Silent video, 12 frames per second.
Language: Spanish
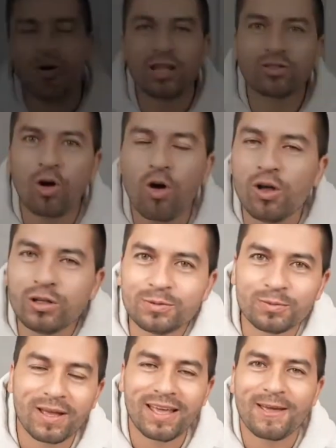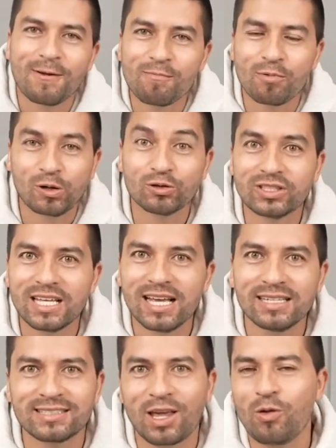Hola a todos, eh, buenos
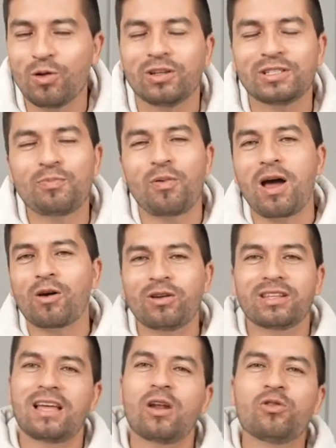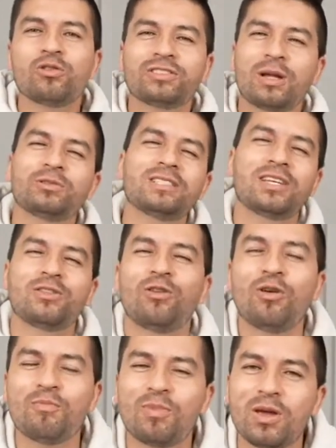días, qué bueno que se puedan conectar. Hoy no estamos
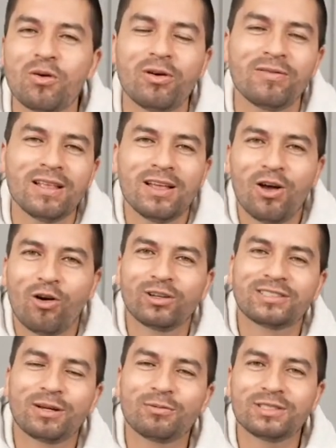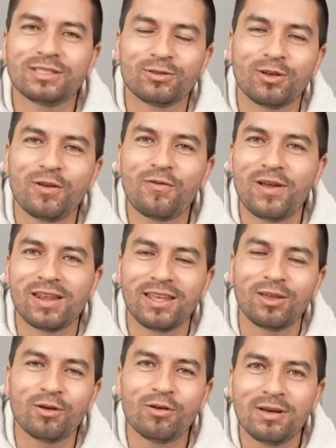haciéndolo en vivo, hoy estamos siendo
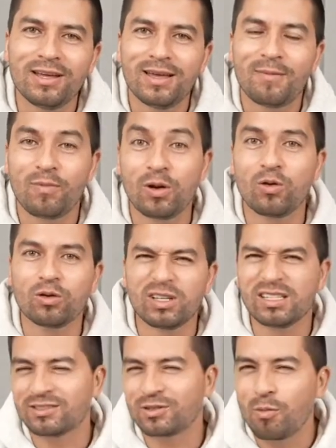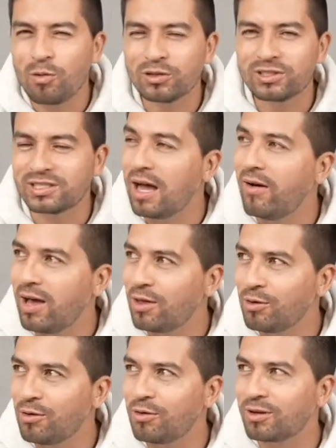diferido, pero es como
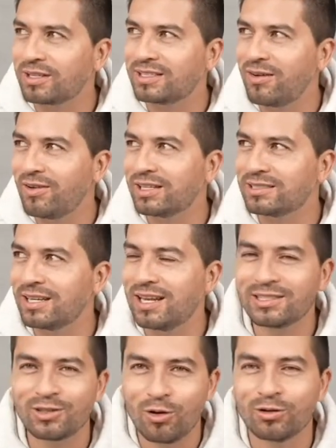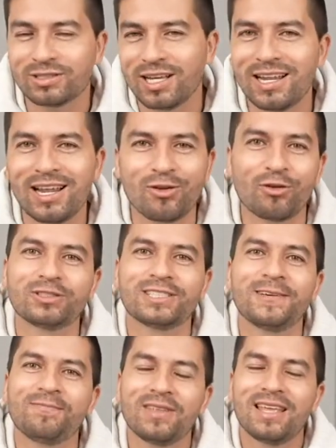sábado, ya van a ser las 11 de la
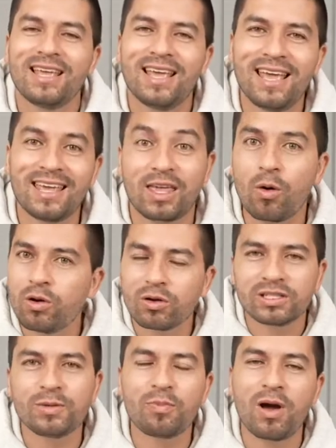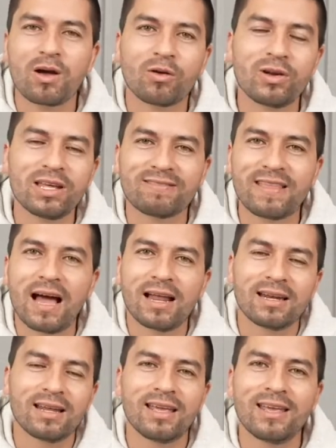noche. Eh, qué bueno que se puedan
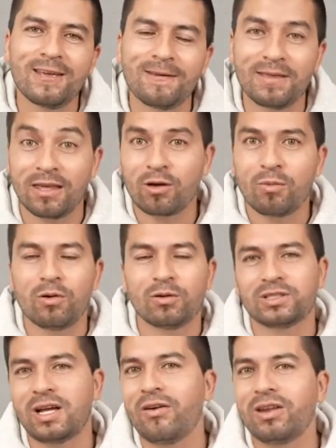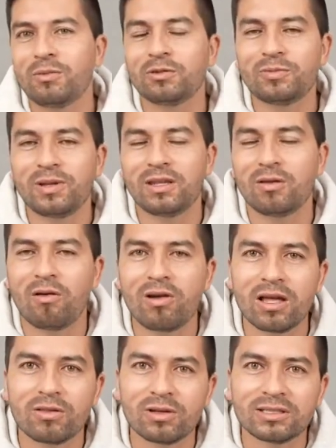conectar eh, y como saben hemos venido
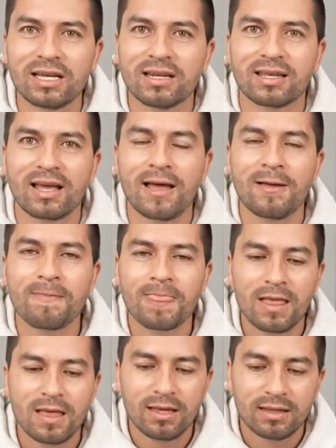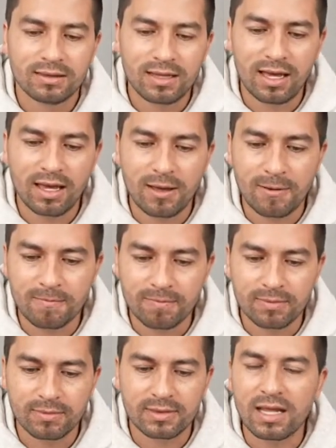hablando acerca
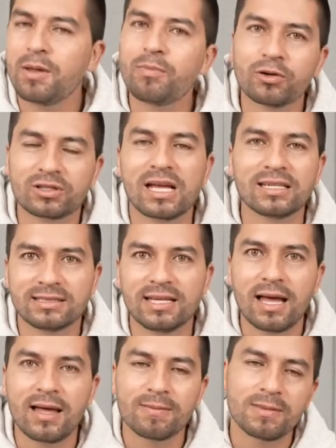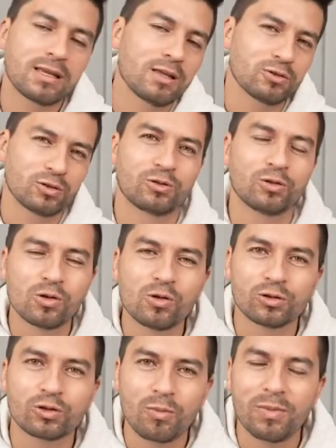de, de la importancia de que nosotros no
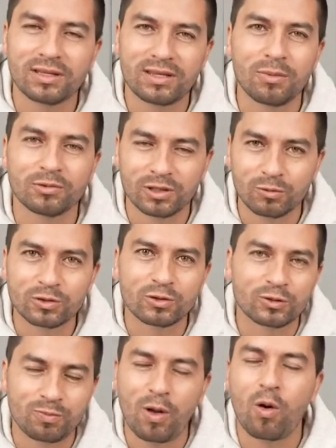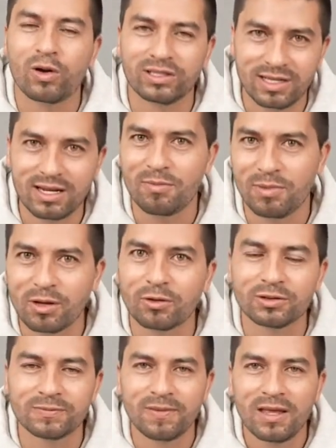nos convertamos en nuestros peores
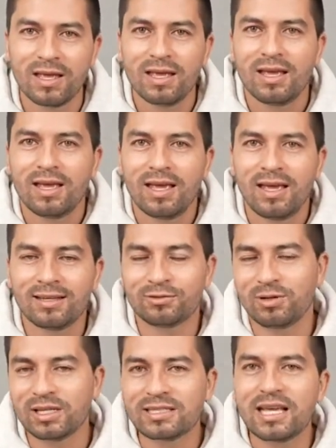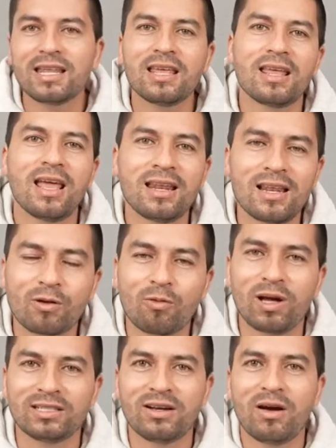enemigos. Es una serie en la
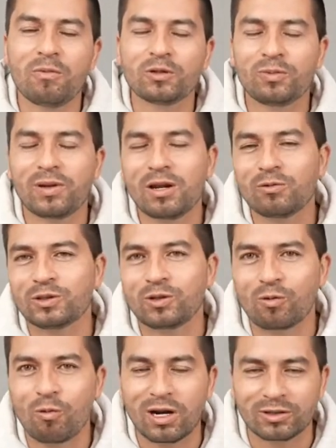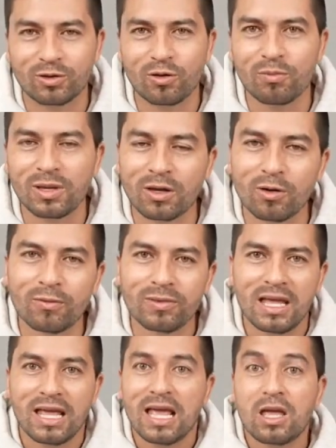cual ya vamos para nuestro cuarto domingo
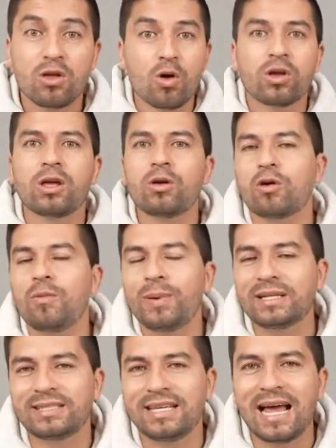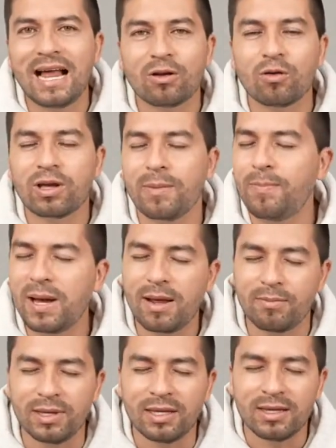y hoy quiero compartir algo que para
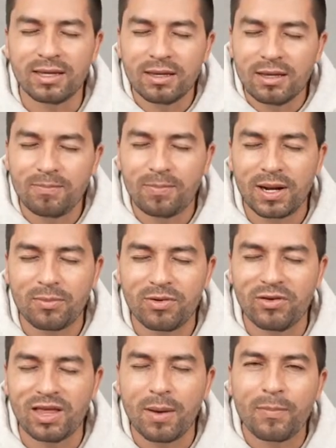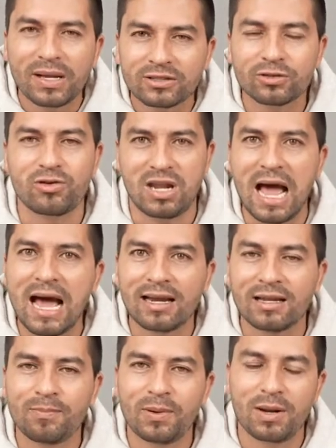mí y para mi vida
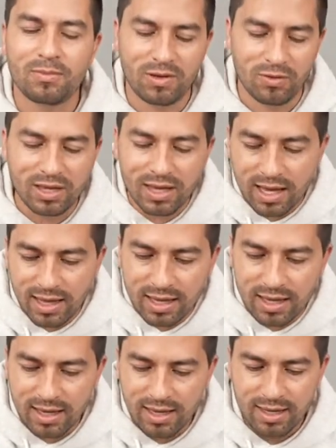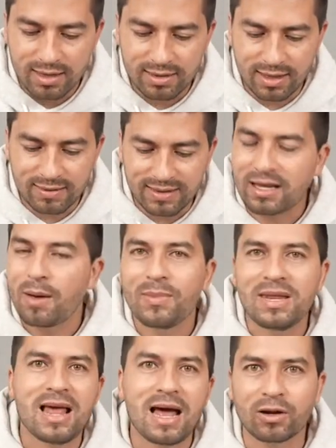personal y para mi vida de,
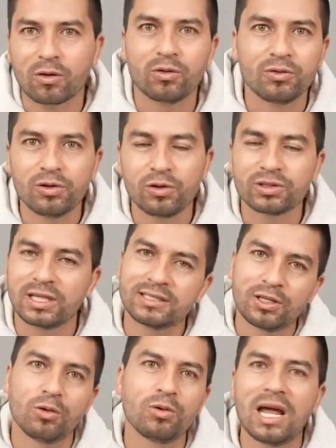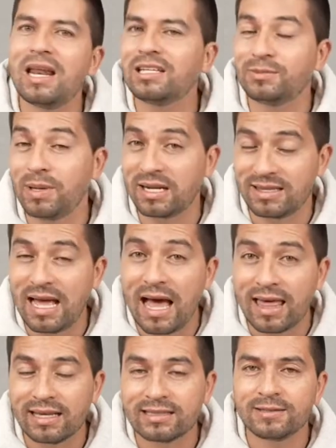caminar con Dios ha sido una de las
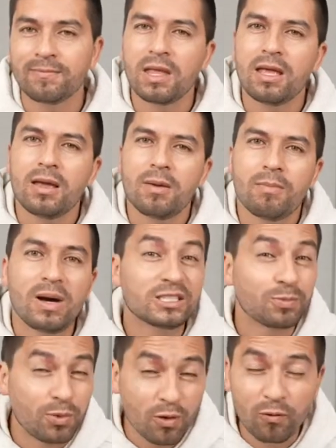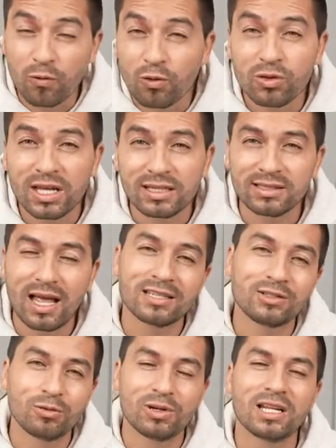verdades más profundas, ha
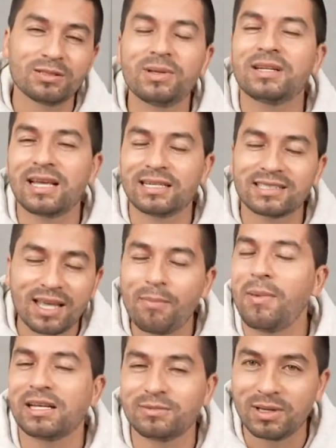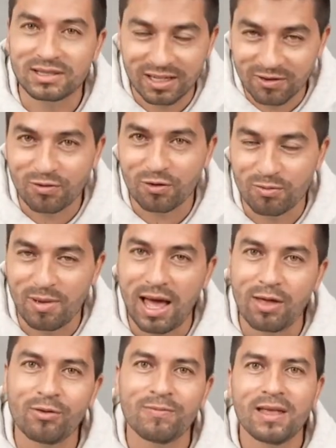sido una de las verdades que más me ha
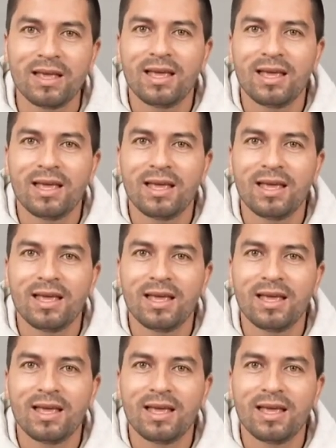transformado.